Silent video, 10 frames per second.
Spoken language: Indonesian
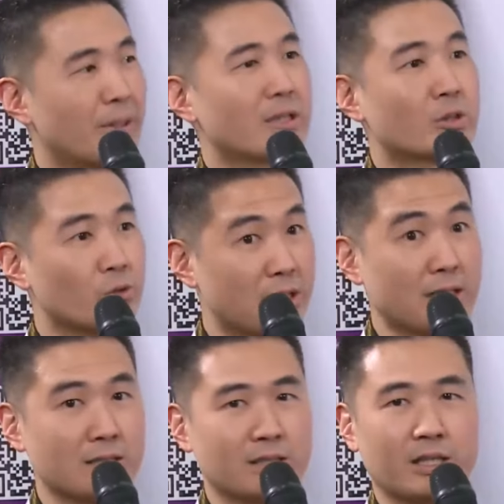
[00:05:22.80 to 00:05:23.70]
Tapi
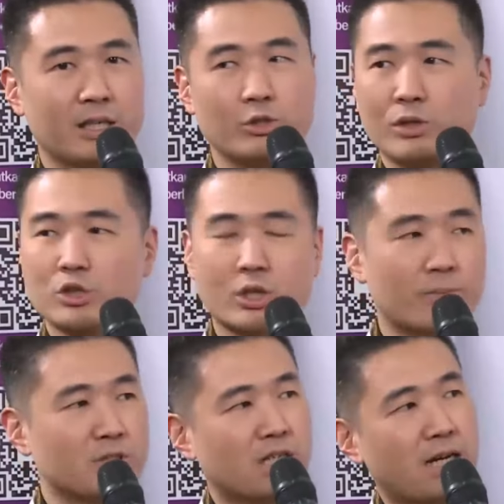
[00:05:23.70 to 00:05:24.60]
tentunya uh, ini juga sudah
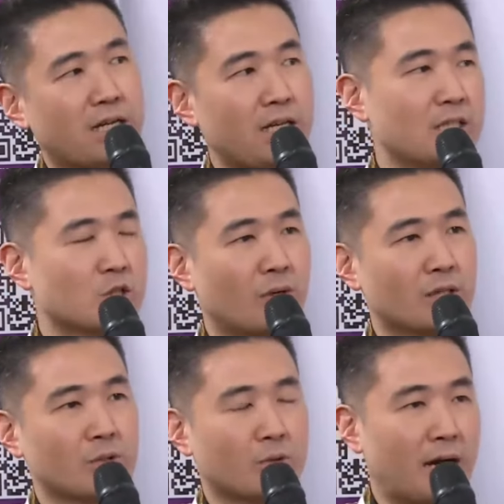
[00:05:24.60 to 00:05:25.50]
menjadi
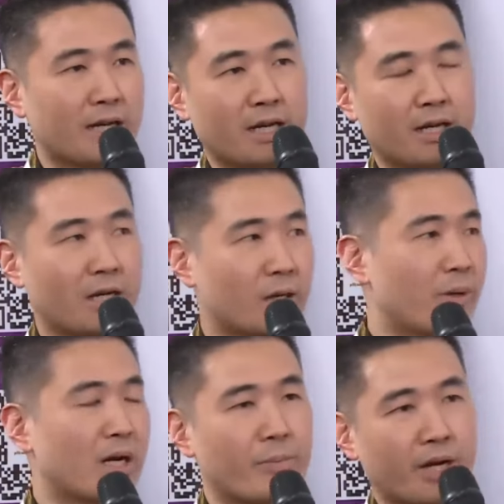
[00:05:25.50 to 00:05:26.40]
suatu agenda
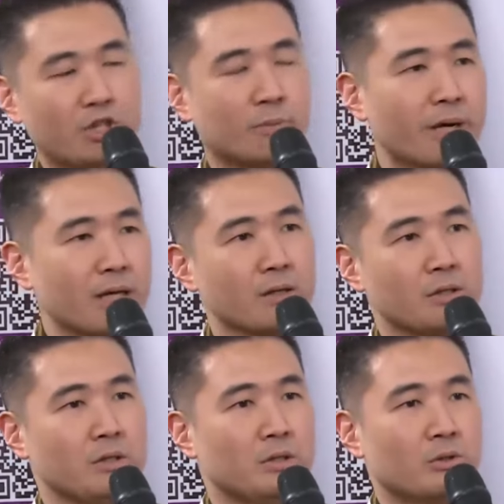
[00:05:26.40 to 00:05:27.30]
daripada manajemen
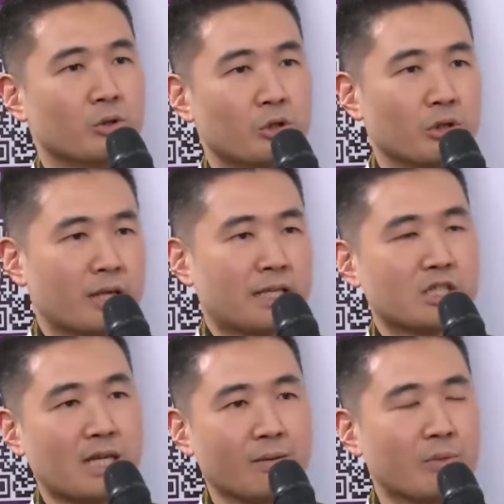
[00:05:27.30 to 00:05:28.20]
mm-hmm. untuk
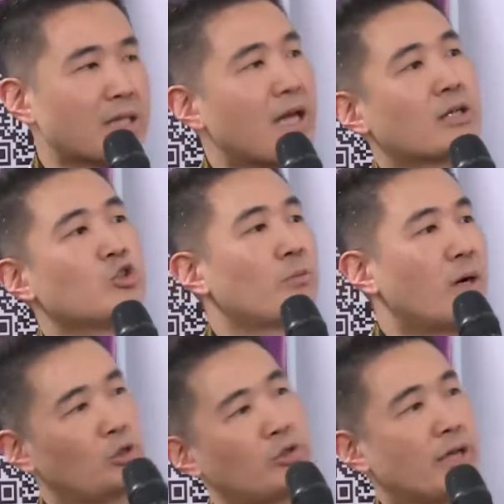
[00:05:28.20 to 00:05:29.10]
next time kita akan
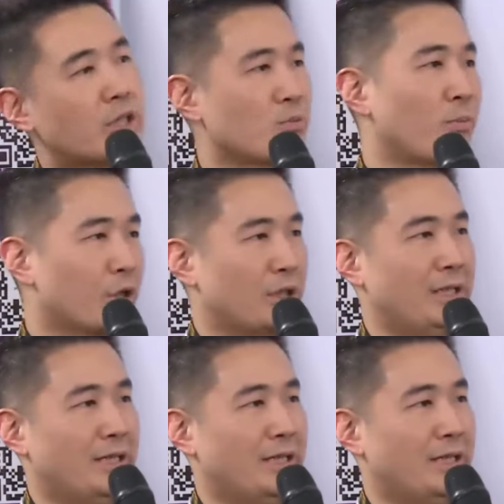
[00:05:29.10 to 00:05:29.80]
coba untuk ekspor